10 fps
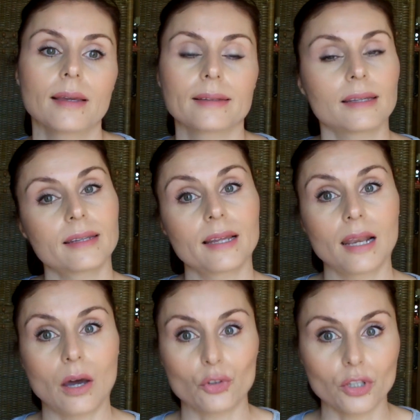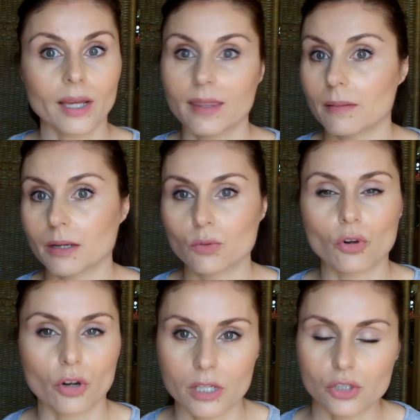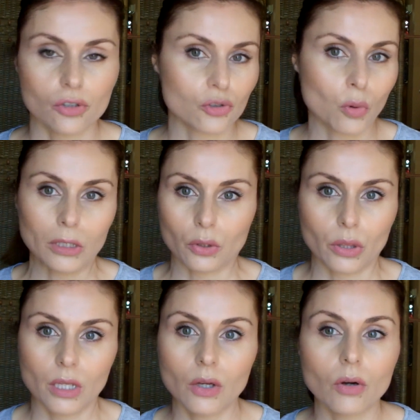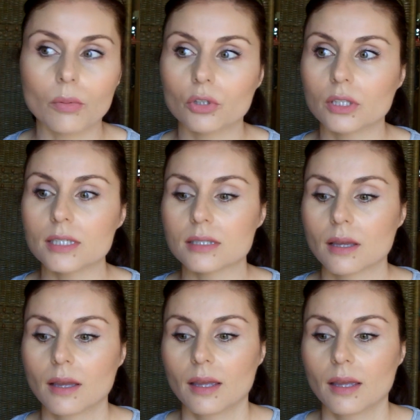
y tenían la otra que daban unos restos, cuatro o cinco botes,